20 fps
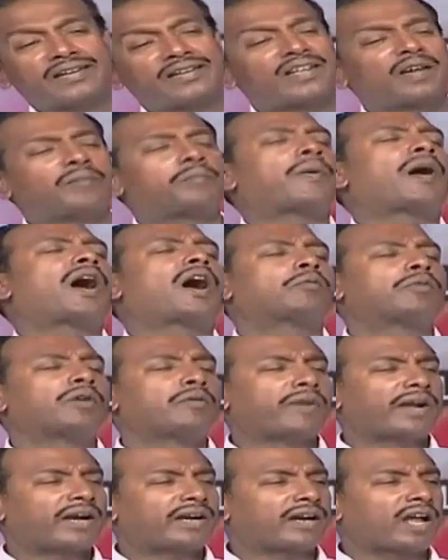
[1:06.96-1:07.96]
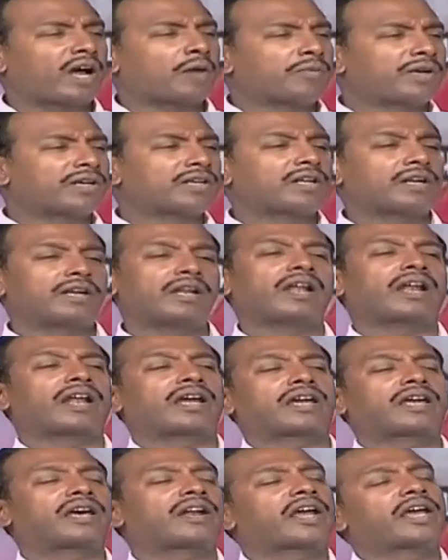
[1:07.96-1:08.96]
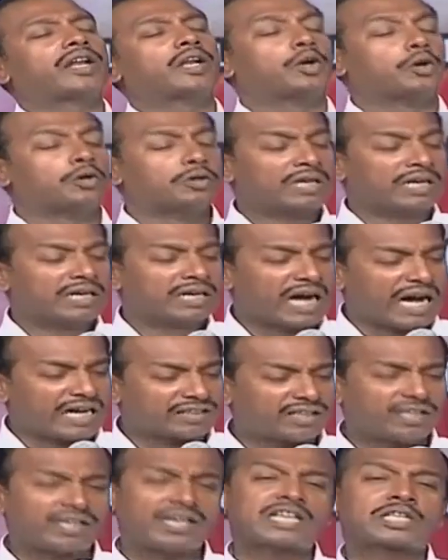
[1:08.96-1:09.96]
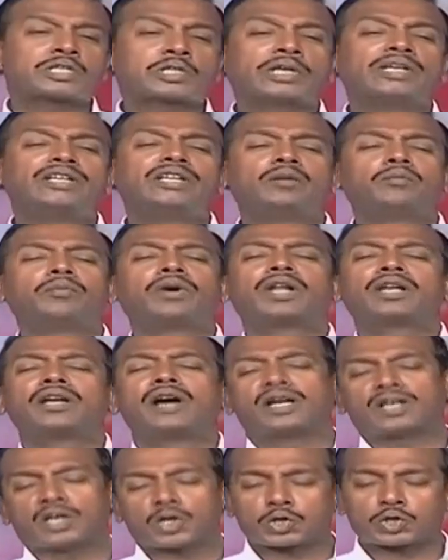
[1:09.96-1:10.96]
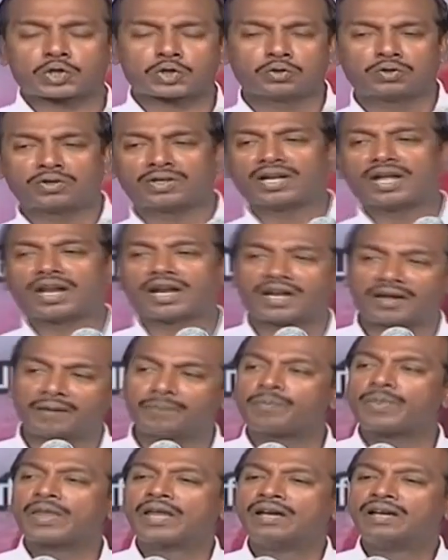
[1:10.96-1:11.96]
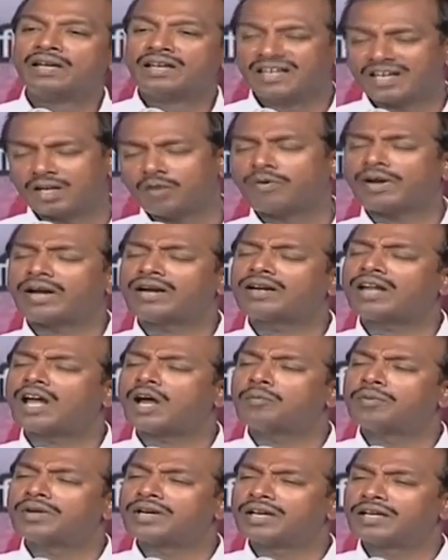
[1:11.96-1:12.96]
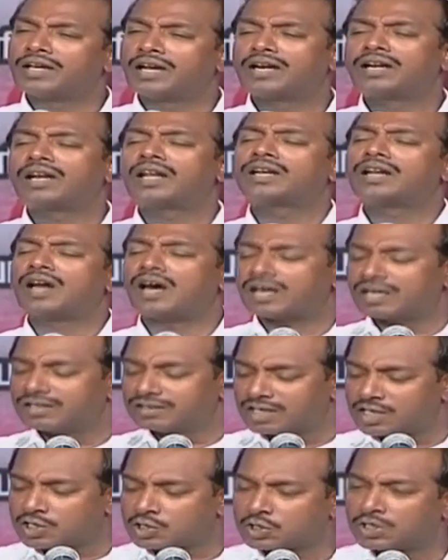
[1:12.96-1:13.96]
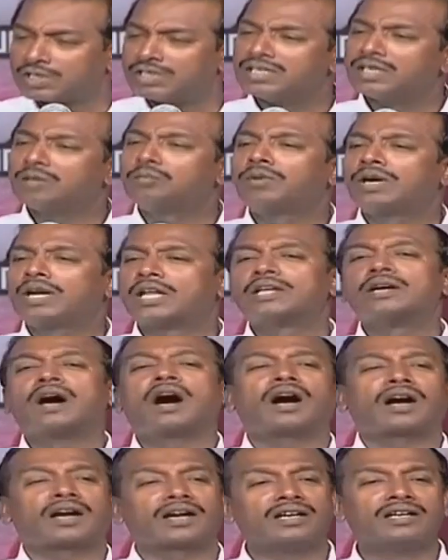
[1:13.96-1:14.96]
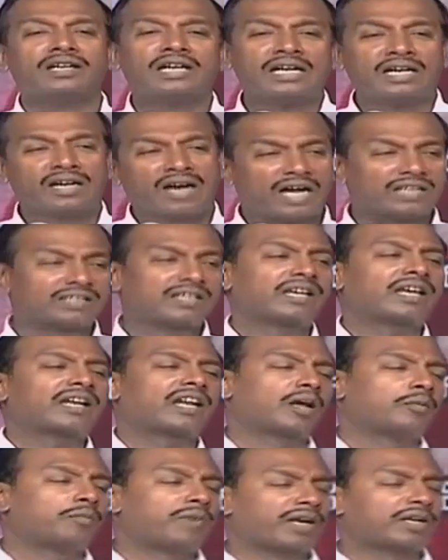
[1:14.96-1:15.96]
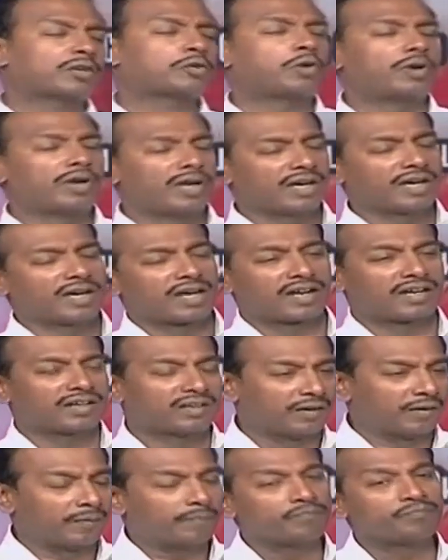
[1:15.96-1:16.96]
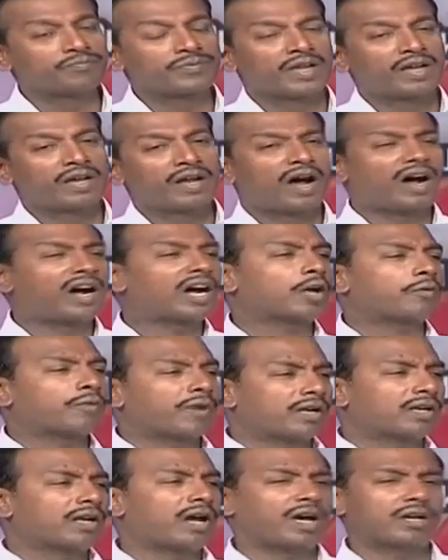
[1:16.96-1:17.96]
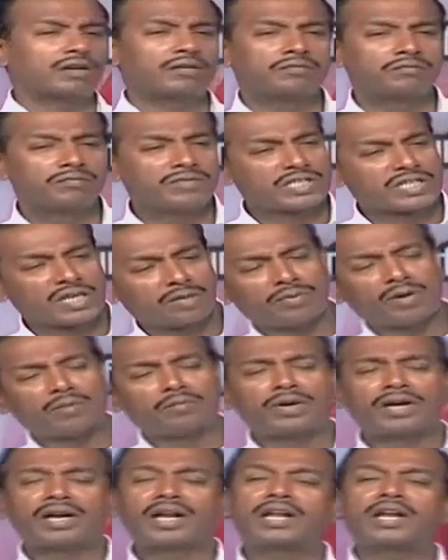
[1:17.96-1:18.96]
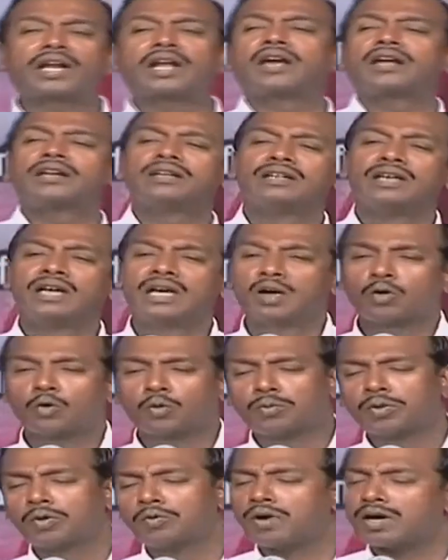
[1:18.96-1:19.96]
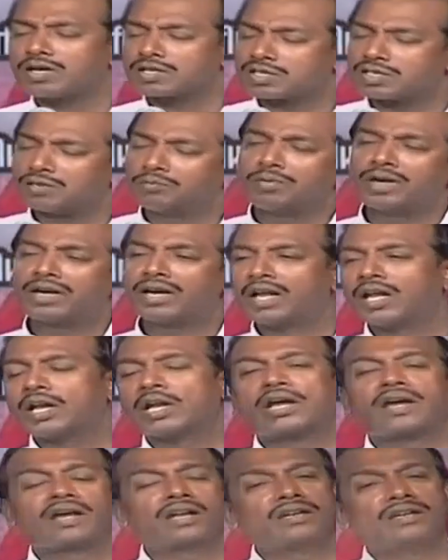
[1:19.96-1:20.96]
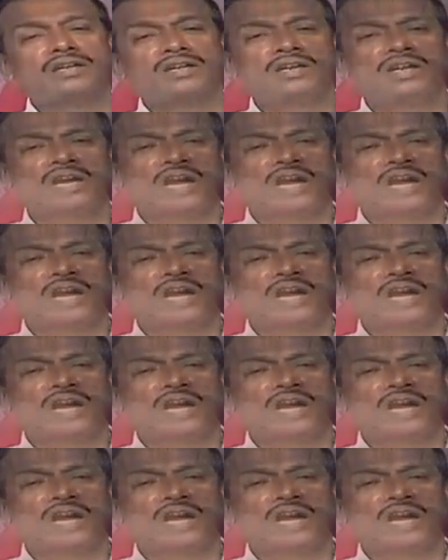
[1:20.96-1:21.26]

எந்த பாவம் வேண்டாம் என்று நினைக்கிறேனோ அதையே செய்யும்படியான சூழ்நிலை இது வேண்டாம் என்று எண்ணினால் அதை செய்யும்படியாக அது என்னை மேற்கொள்ளுகிறது ஆகவே நான் ஜபம் பண்ணினேன் உபவாசம் பண்ணினேன்